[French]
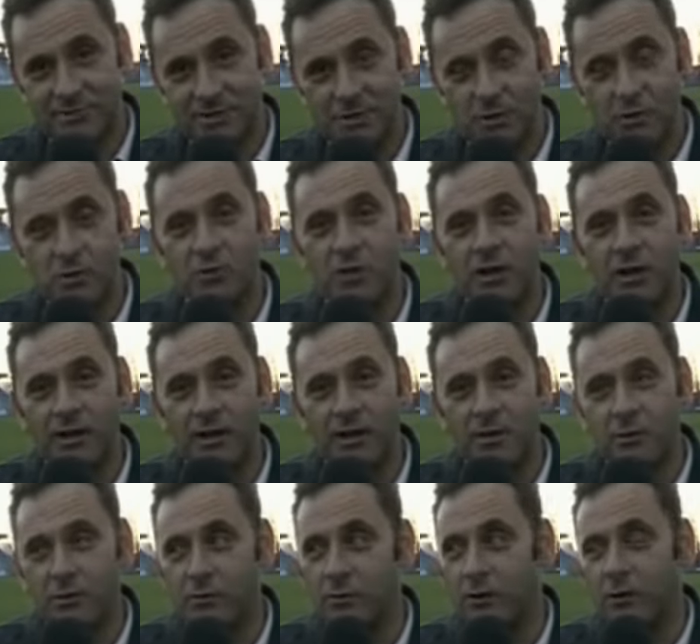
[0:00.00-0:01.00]
On sera là
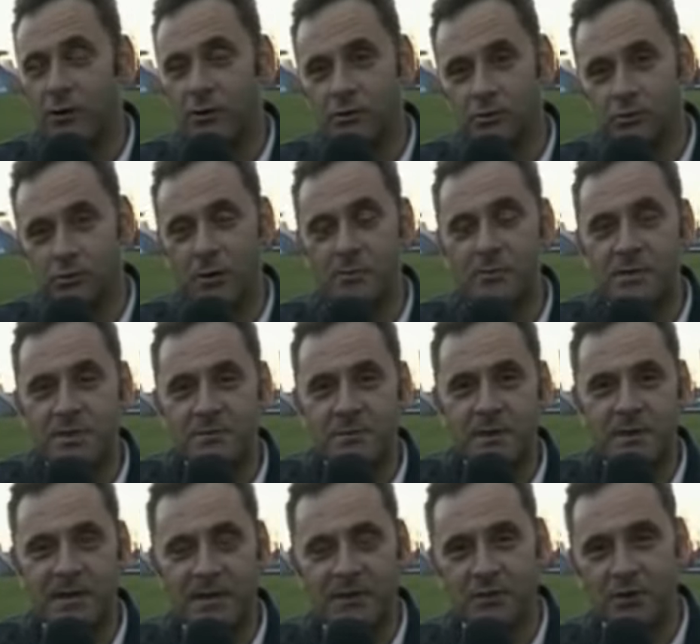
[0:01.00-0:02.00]
devant 3000
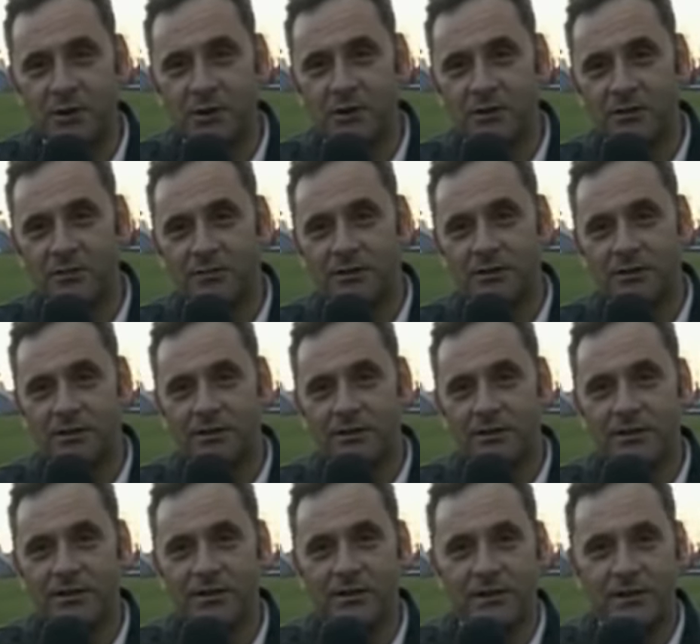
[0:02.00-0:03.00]
spectateurs
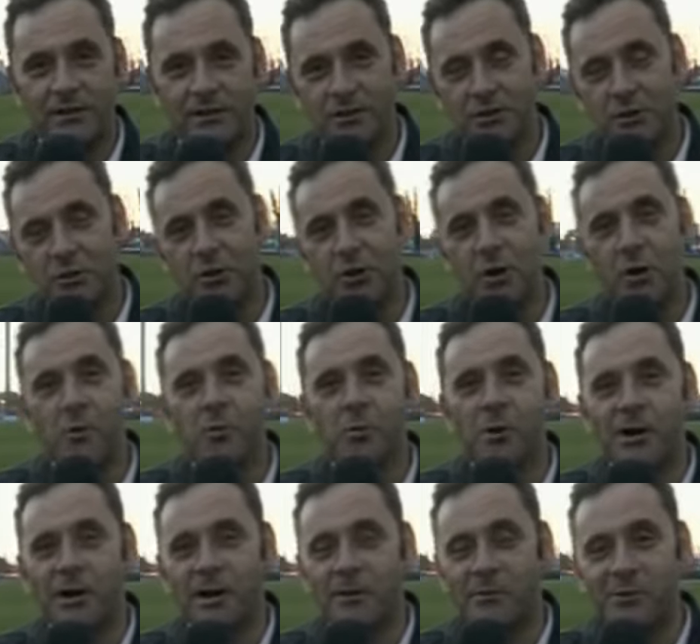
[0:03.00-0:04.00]
et il y en aura au moins
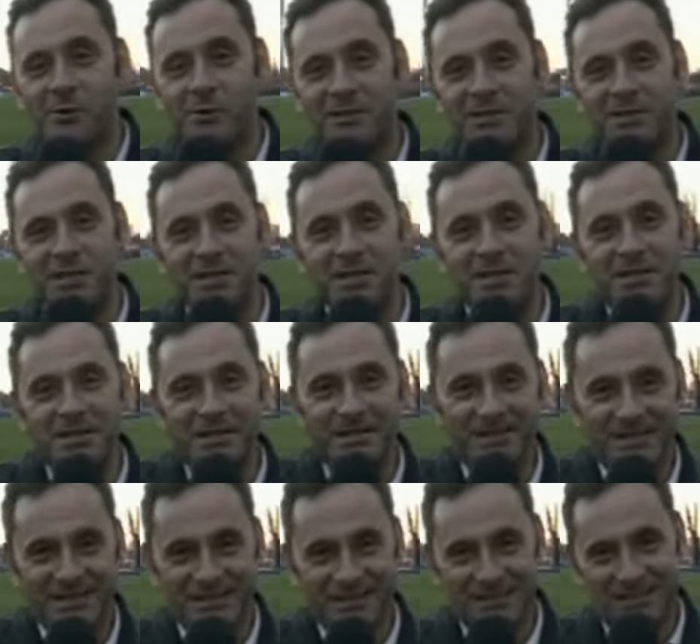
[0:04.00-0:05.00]
la moitié
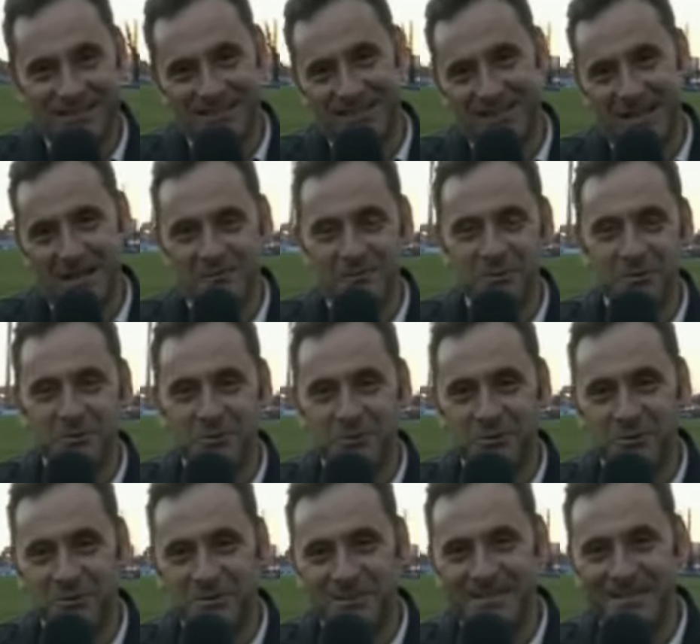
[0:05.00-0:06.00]
pour nous
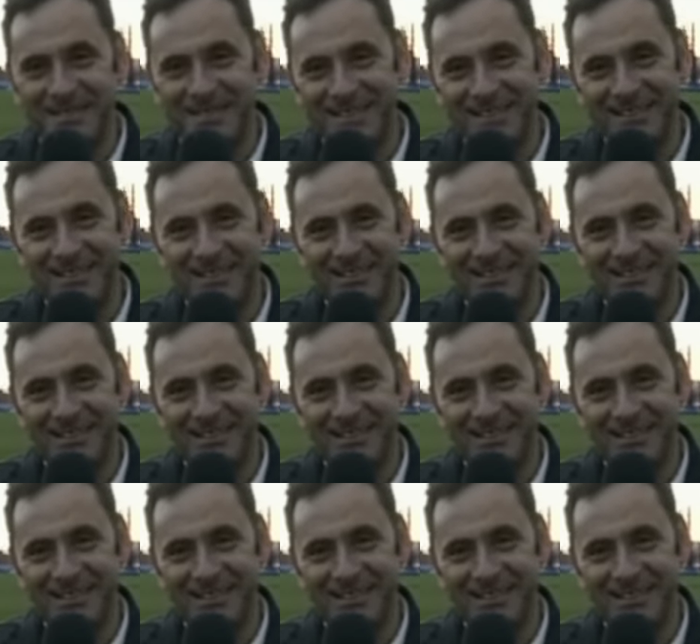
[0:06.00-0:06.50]
soutenir.